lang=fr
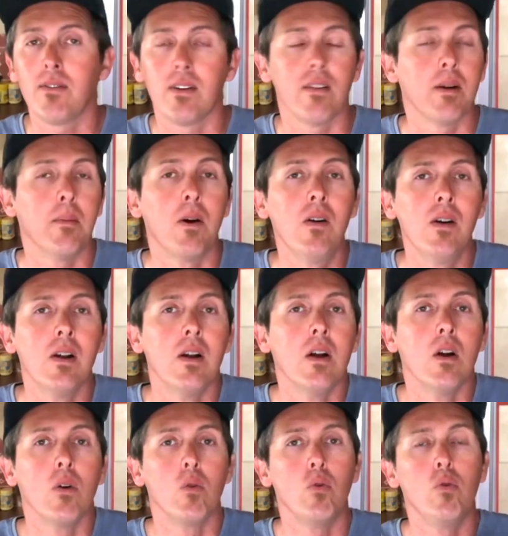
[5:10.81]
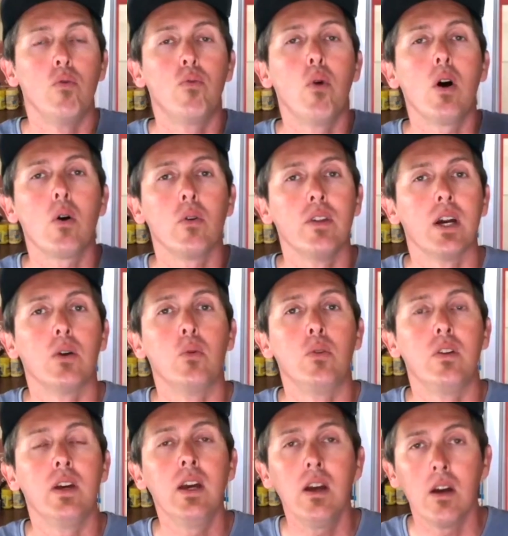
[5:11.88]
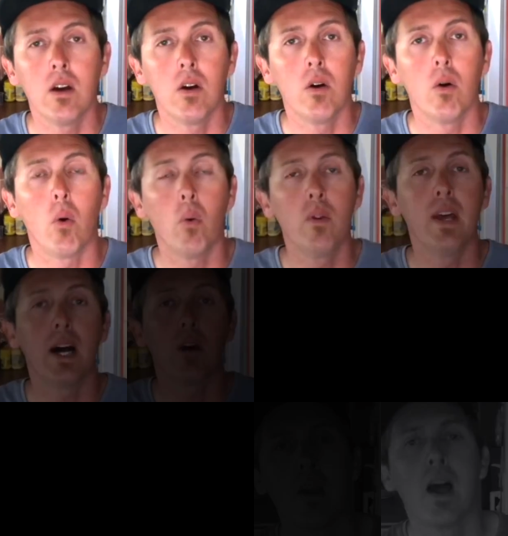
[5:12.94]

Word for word: Enfin vraiment, une fois qu'on y a goûté, on est accro.